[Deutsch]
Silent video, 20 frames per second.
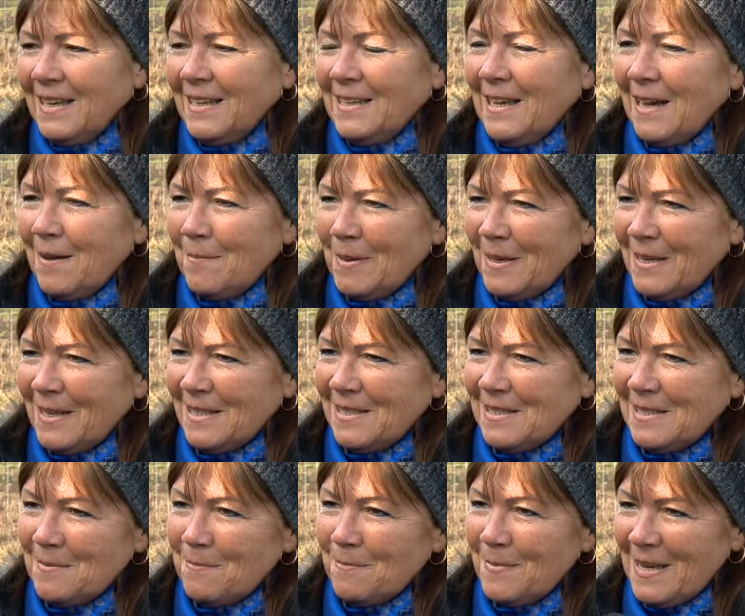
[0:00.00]
Ja,
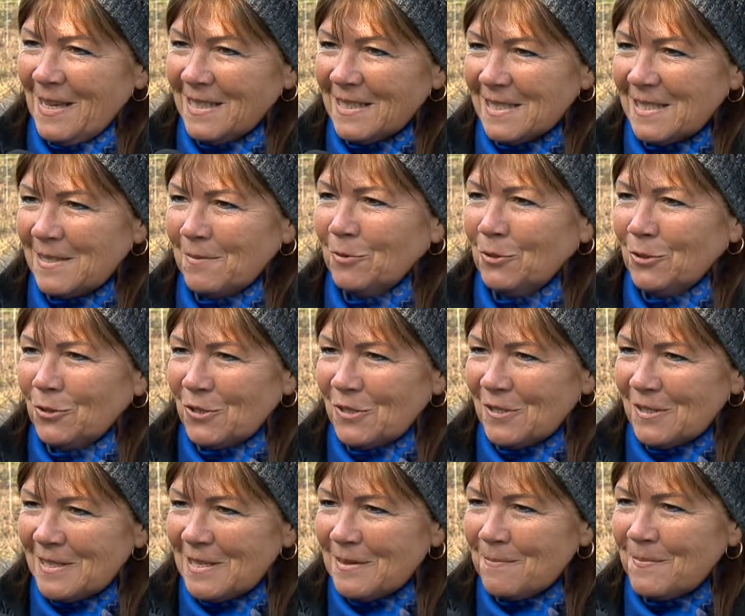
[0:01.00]
bereits im März
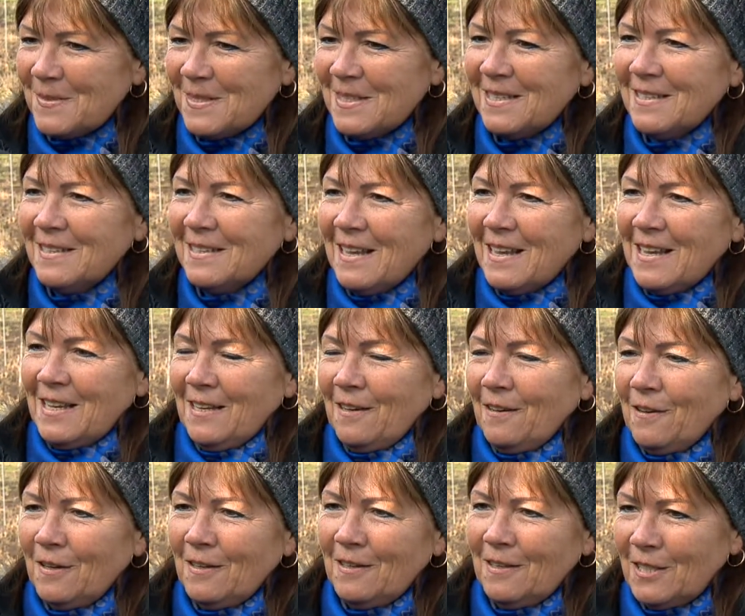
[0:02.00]
2017
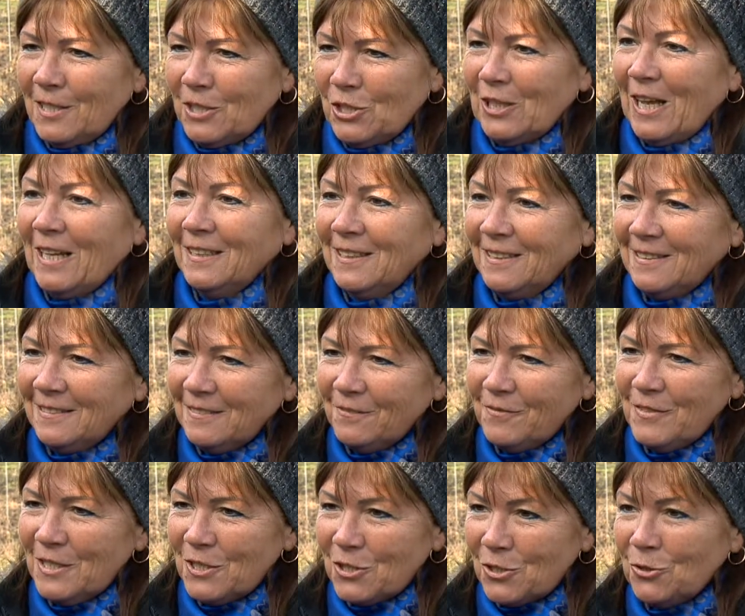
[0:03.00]
äh, starteten
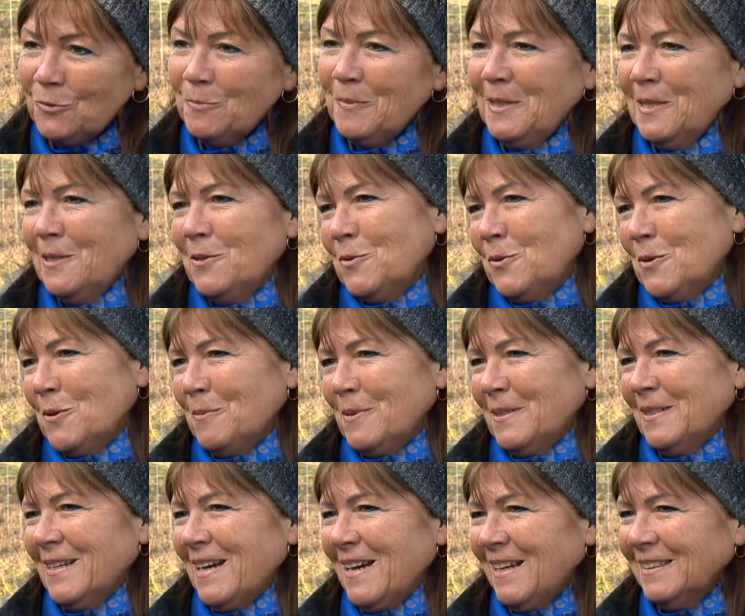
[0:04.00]
wir schon mit dem
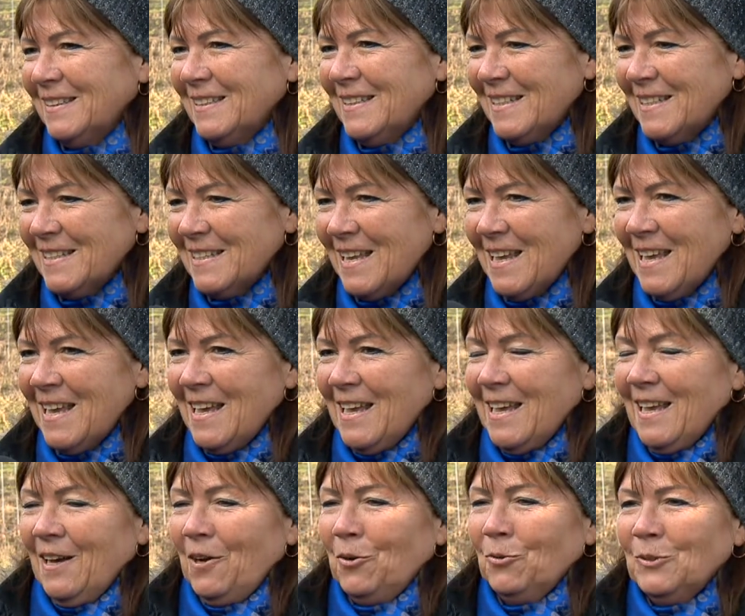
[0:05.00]
Urban Gardening
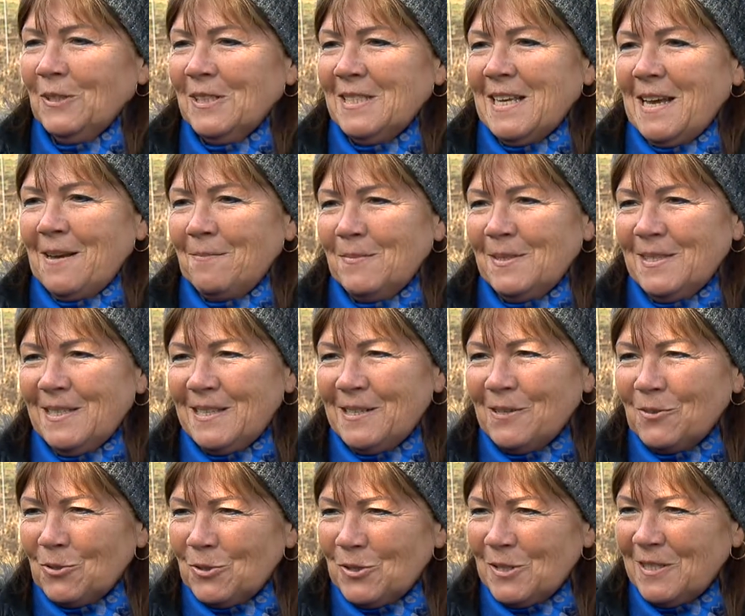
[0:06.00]
und es haben
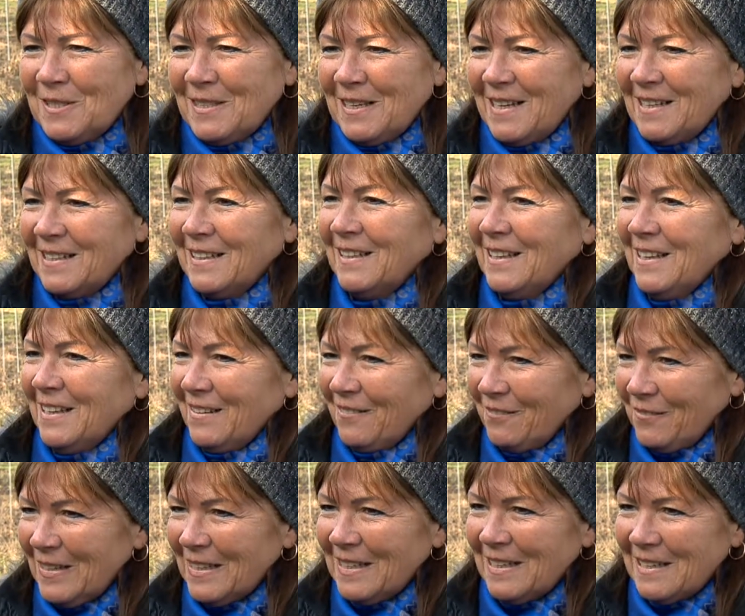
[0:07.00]
sich Gott sei Dank
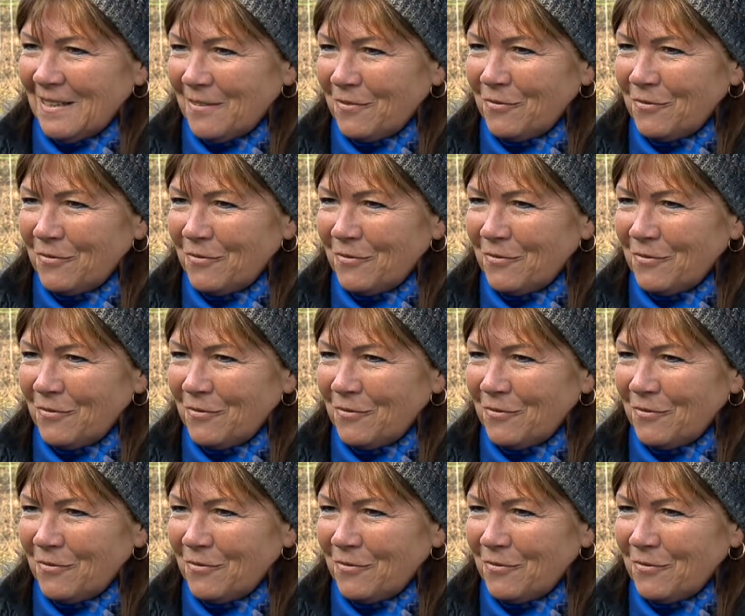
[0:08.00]
wirklich